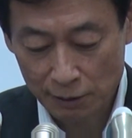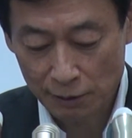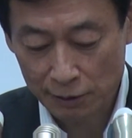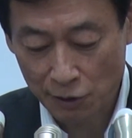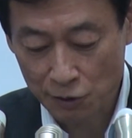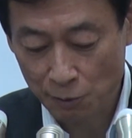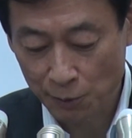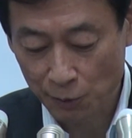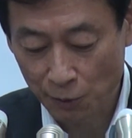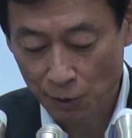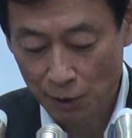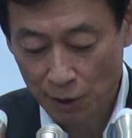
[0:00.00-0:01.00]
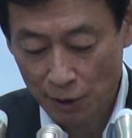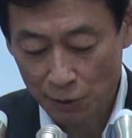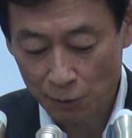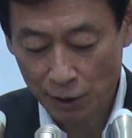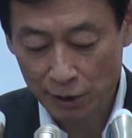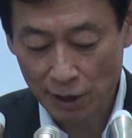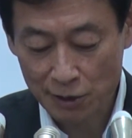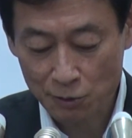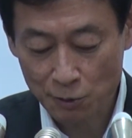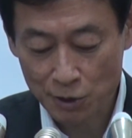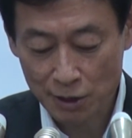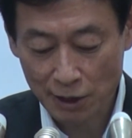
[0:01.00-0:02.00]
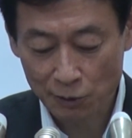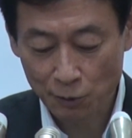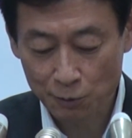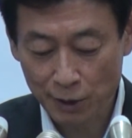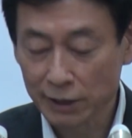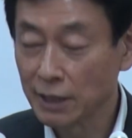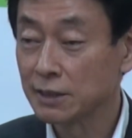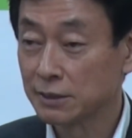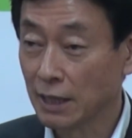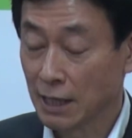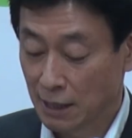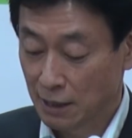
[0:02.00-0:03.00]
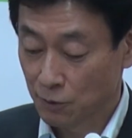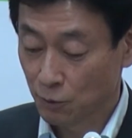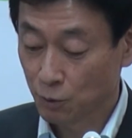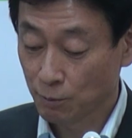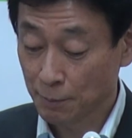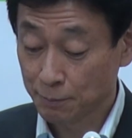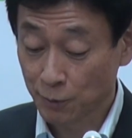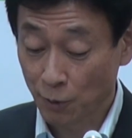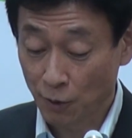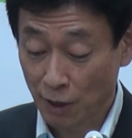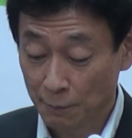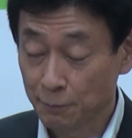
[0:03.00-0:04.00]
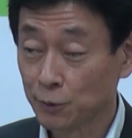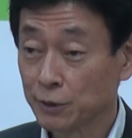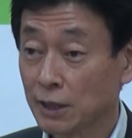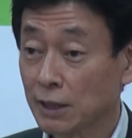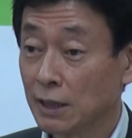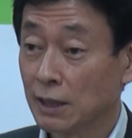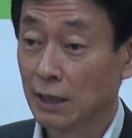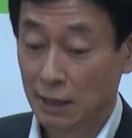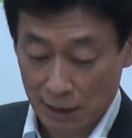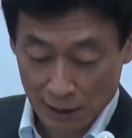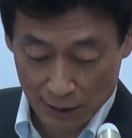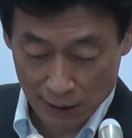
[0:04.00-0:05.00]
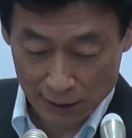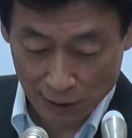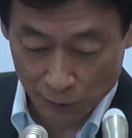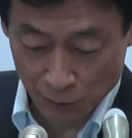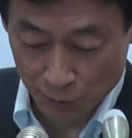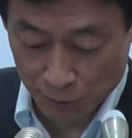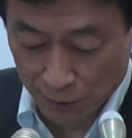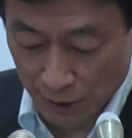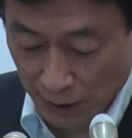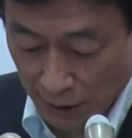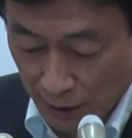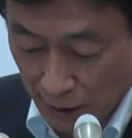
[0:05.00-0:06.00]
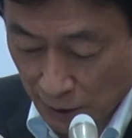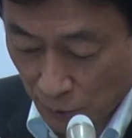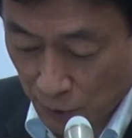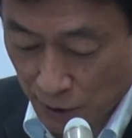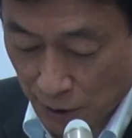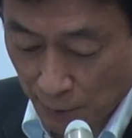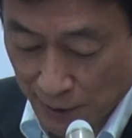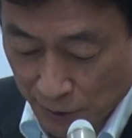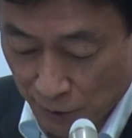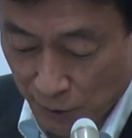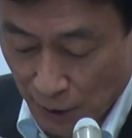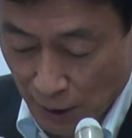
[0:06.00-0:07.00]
私どもの基本的対処方針などを受けてですね、ロードマップを発表されたというふうに承知してます。